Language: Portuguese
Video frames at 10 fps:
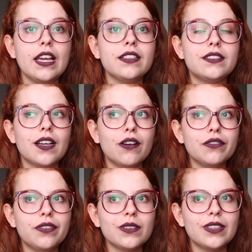
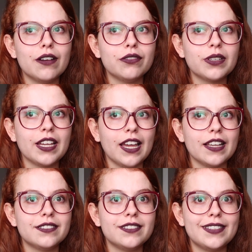então faltava o
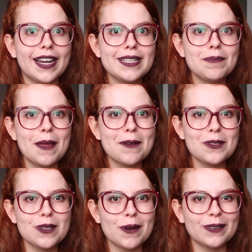quê? Três
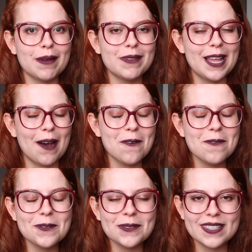períodos para terminar
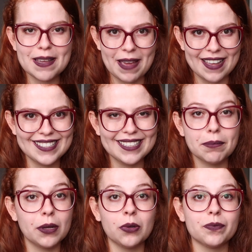o, o
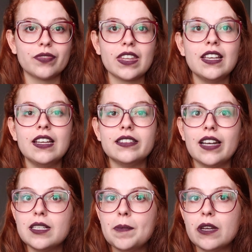semestre,
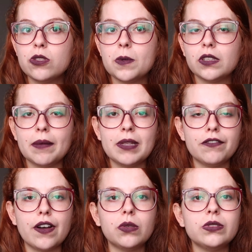três períodos para
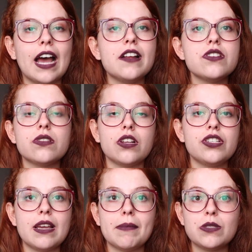terminar a faculdade, eu só
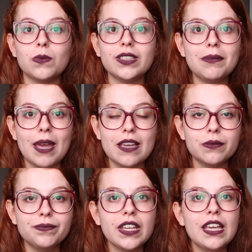tinha mais um ano e
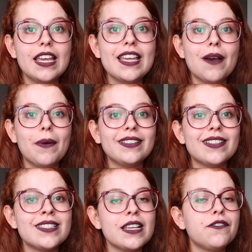meio. E eu
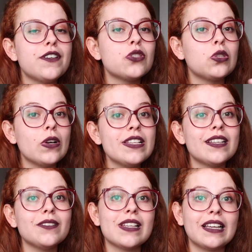ainda assim fiz
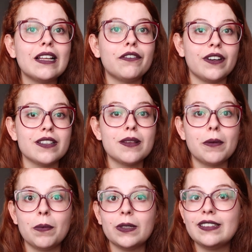dois anos aqui na
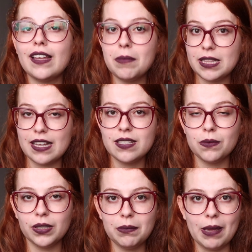França para poder terminar
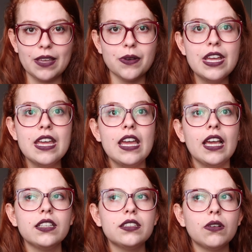esse um ano e meio.
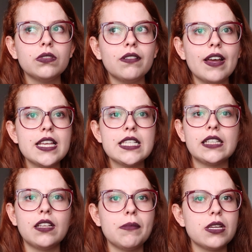Então não é
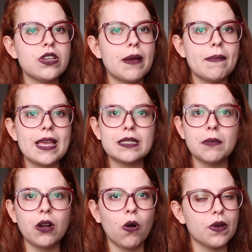exatamente a
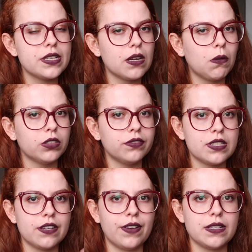mesma coisa quando
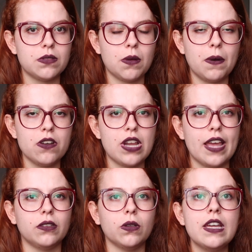você faz o seu
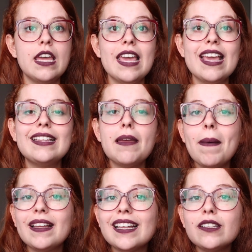projeto. E
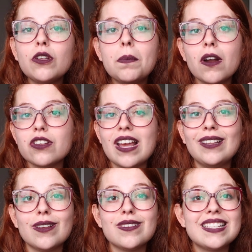dependendo do
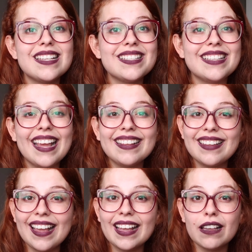projeto, às vezes nem
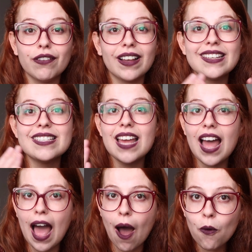tem
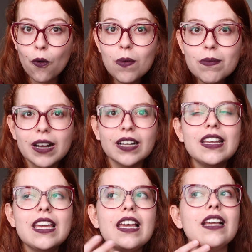equivalência
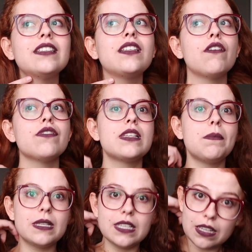alguma. Então
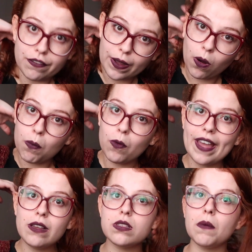você precisa ver como
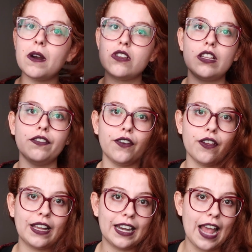é que o seu projeto
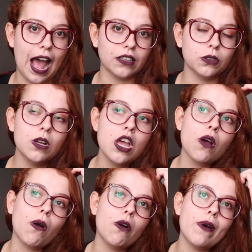foi criado,
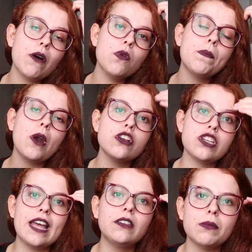qual é o
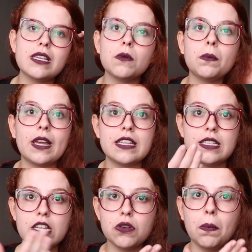projeto mesmo, porque
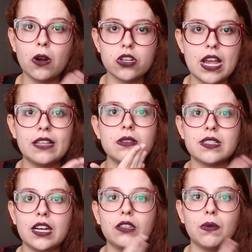existe o projeto
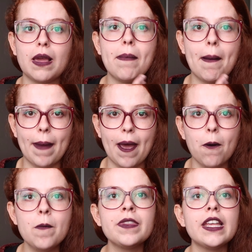escrito em
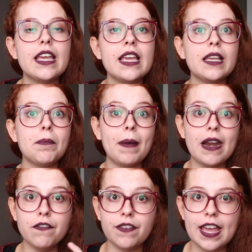papel e que
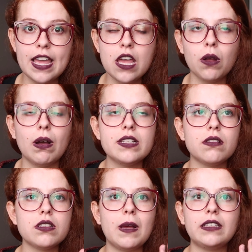prevê quais
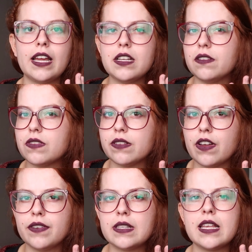são as matérias que você
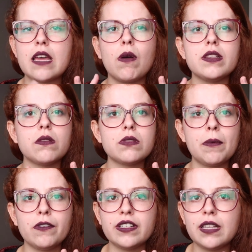vai fazer, quais são os
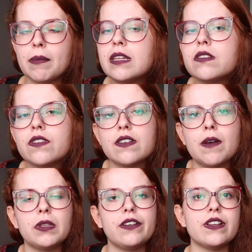aproveitamentos que você
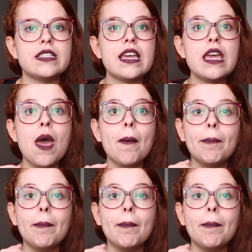vai poder fazer,